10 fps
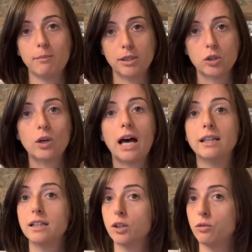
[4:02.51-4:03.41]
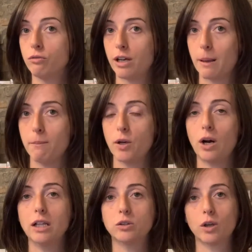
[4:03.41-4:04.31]
petrolati che non farebbero
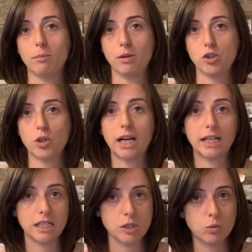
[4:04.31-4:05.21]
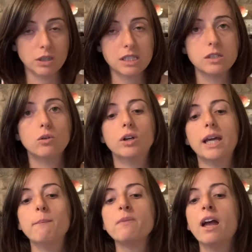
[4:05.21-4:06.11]
altro che peggiorare la situazione